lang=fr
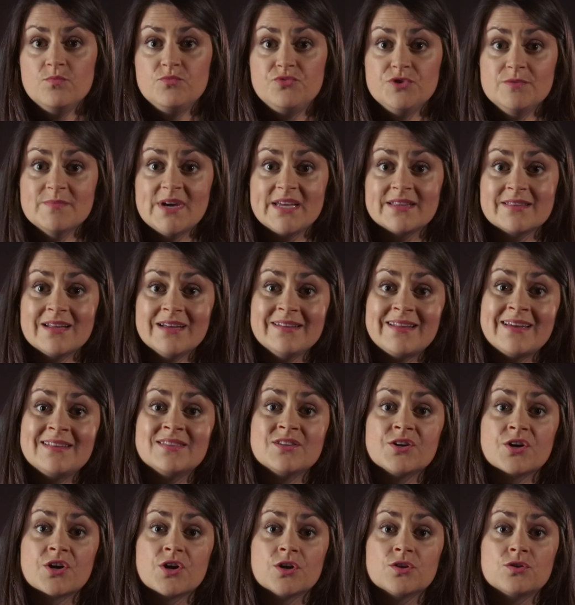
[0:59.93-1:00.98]
Puis maintenant,
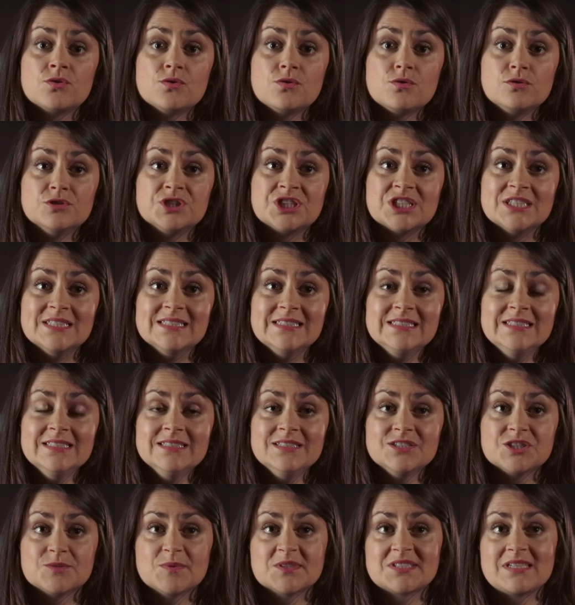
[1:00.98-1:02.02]
d'être de retour au
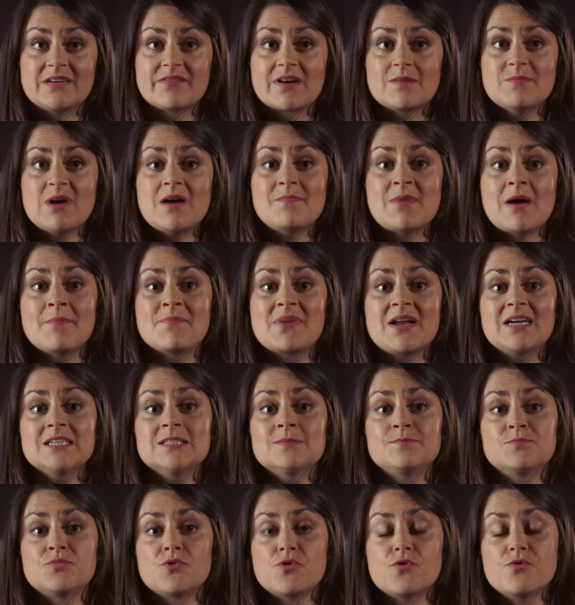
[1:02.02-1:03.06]
génie, je me sens vraiment à ma
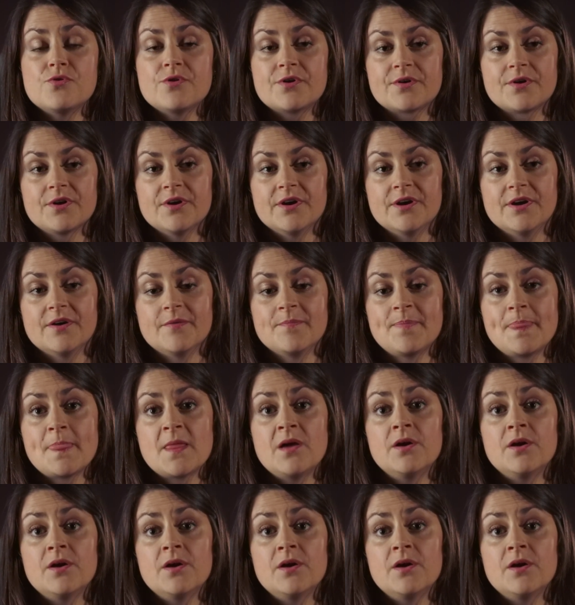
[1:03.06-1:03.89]
place pour euh,